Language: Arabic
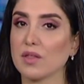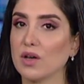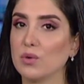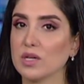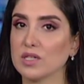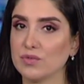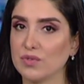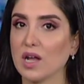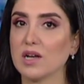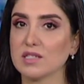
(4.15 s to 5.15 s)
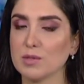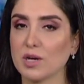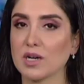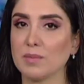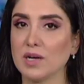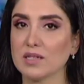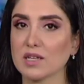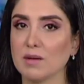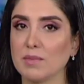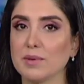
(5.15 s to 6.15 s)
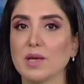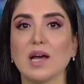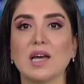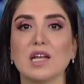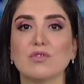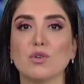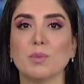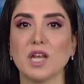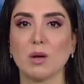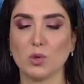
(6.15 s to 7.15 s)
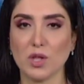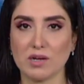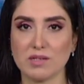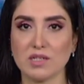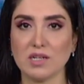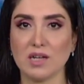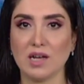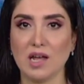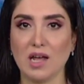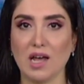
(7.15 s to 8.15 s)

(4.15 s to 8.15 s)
تظاهرة في العاصمة الرباط قام بها آلاف من المدرسين